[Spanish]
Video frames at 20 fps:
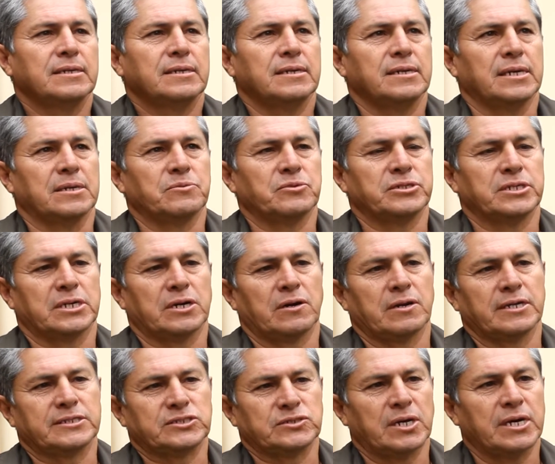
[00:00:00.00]
Hemos llegado a
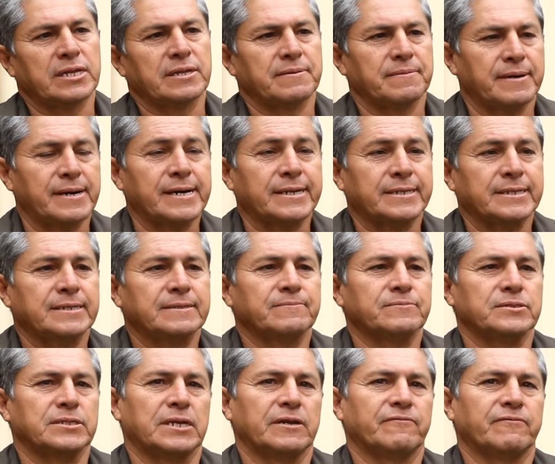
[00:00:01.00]
la ciudad de Ibarra,
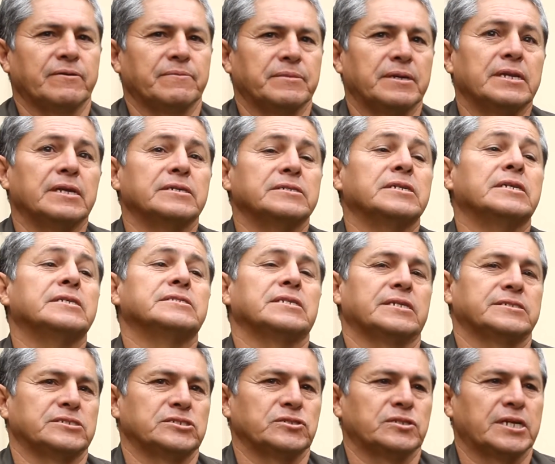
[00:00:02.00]
de la familia de
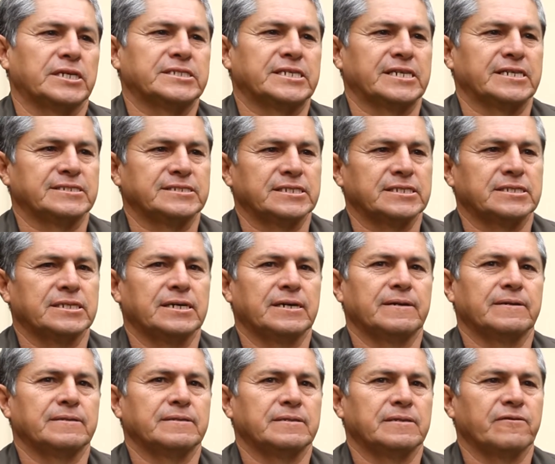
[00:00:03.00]
la señora
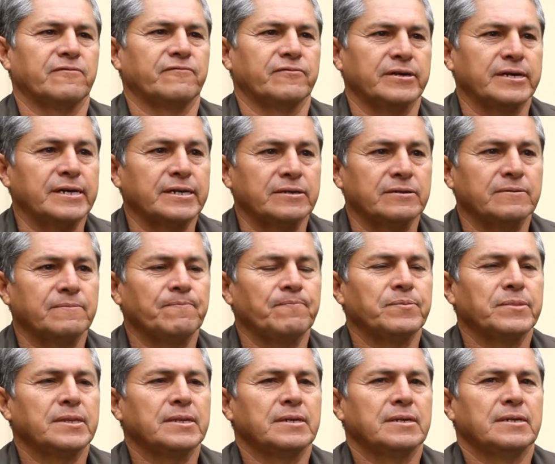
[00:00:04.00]
Teresita de Fierro,
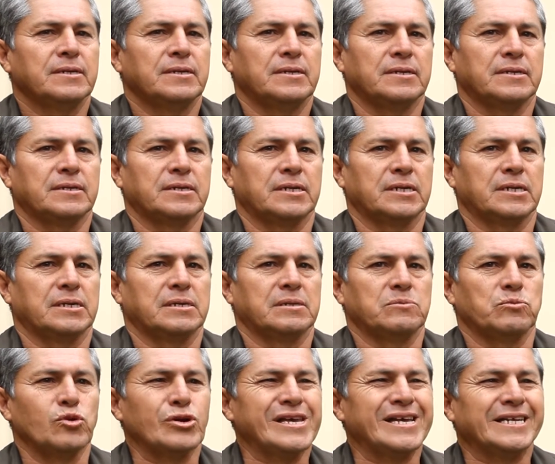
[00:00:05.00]
que
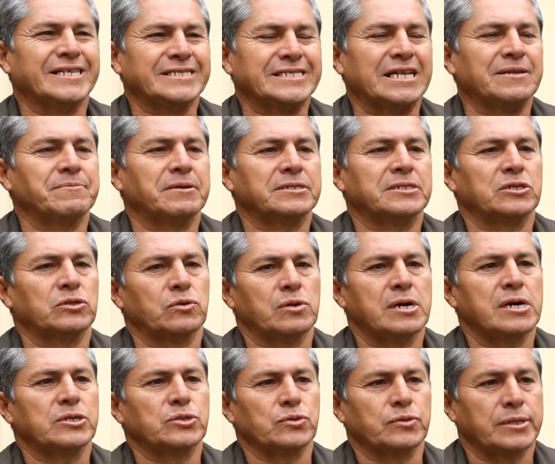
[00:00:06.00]
muy gentilmente nos
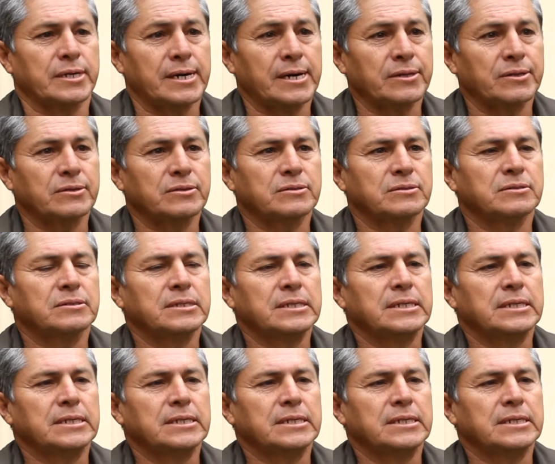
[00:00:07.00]
ha ayudado.